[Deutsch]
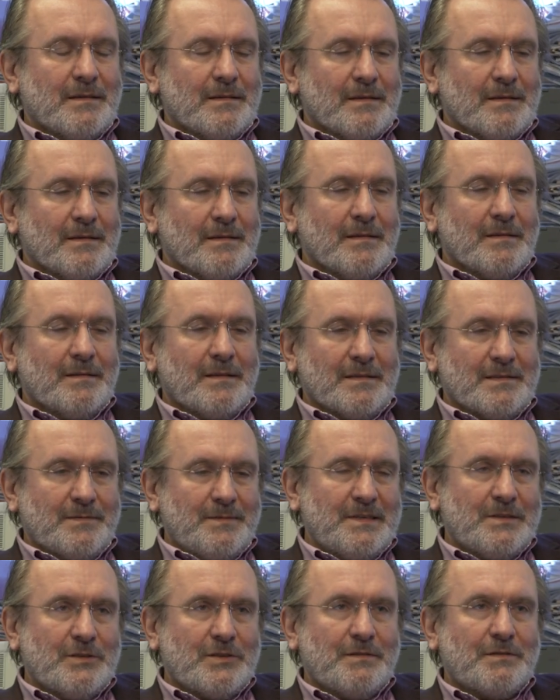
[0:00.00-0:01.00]
äh, das
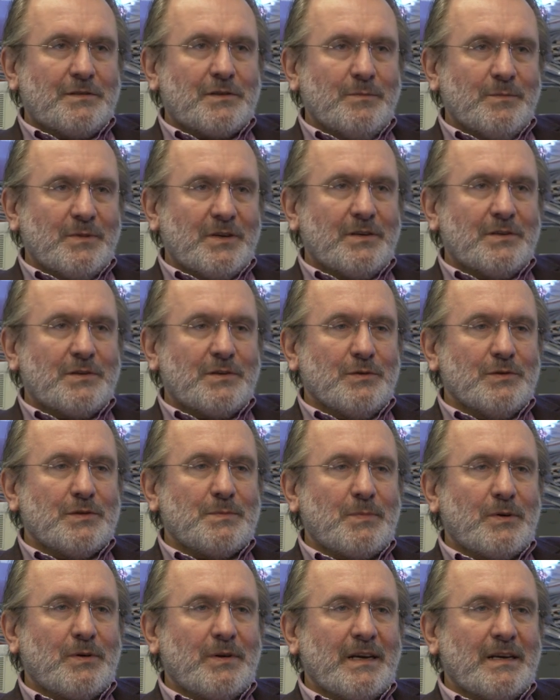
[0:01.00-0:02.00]

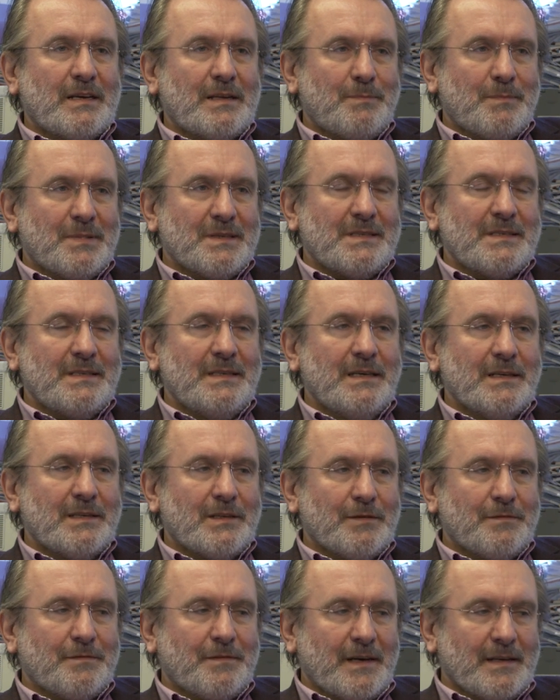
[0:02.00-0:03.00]
Wissenschaftskommunikationsprojekt, basiert
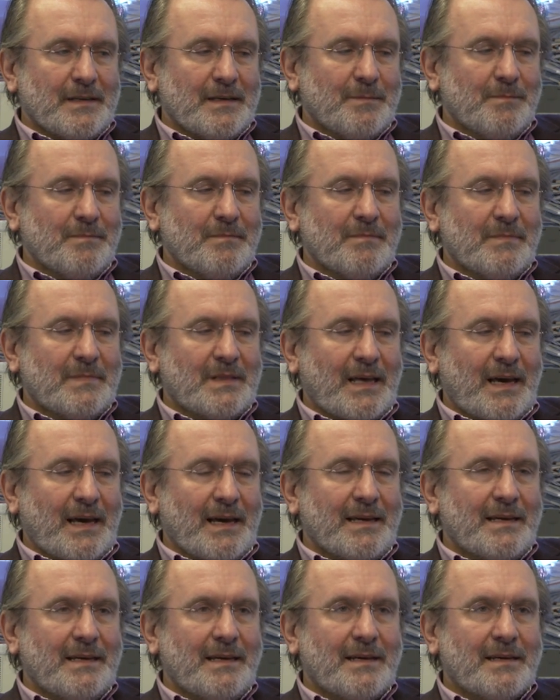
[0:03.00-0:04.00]
auf einem
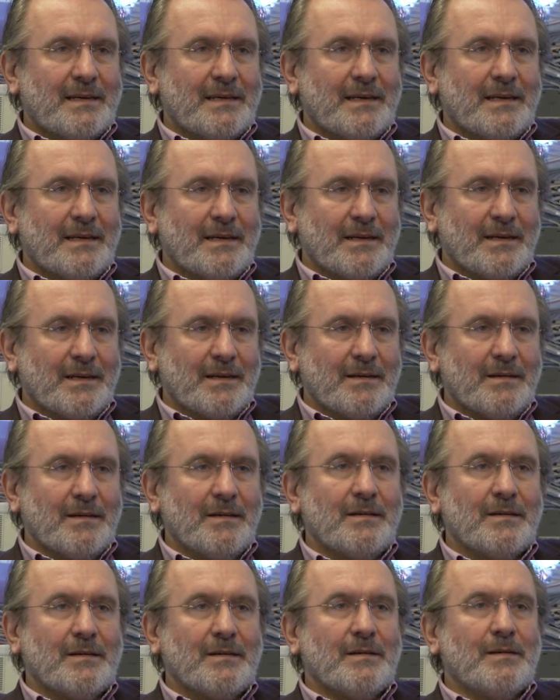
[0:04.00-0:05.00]
dreijährigen
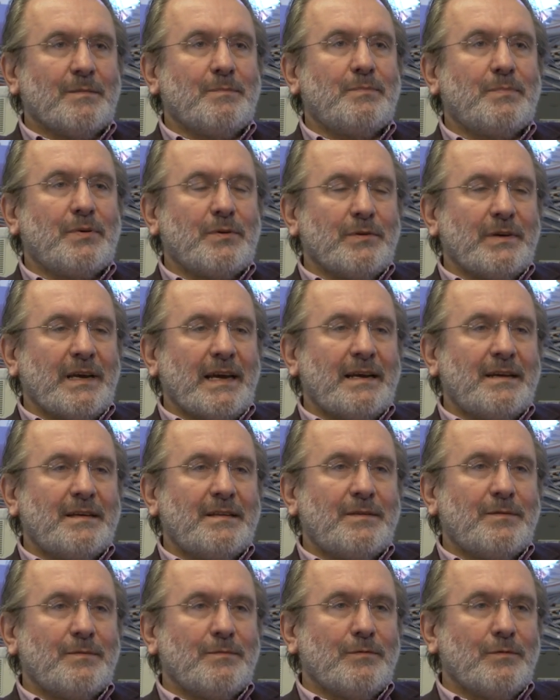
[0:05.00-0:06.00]
äh,
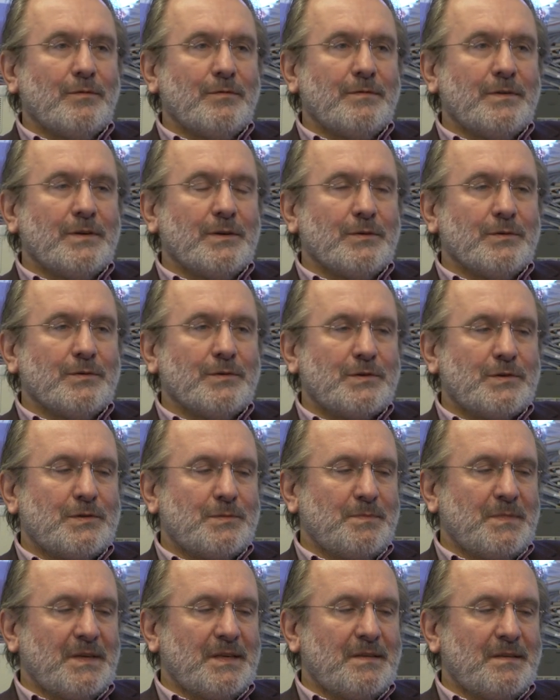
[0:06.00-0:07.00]
Projekt, wo wir uns
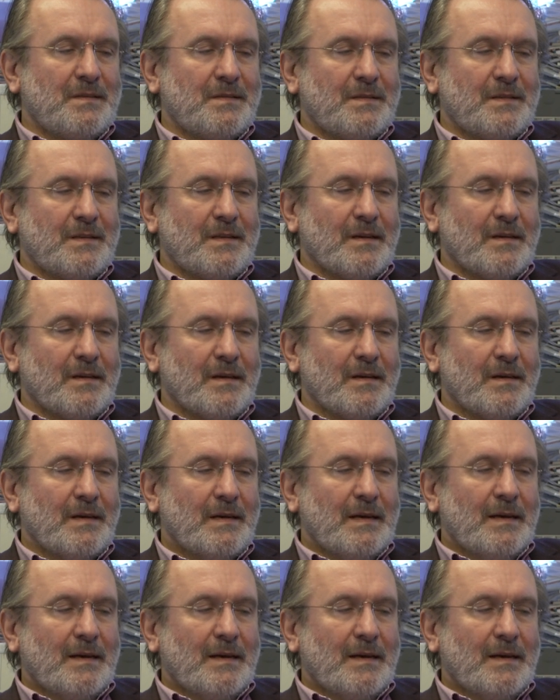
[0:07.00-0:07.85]
mit der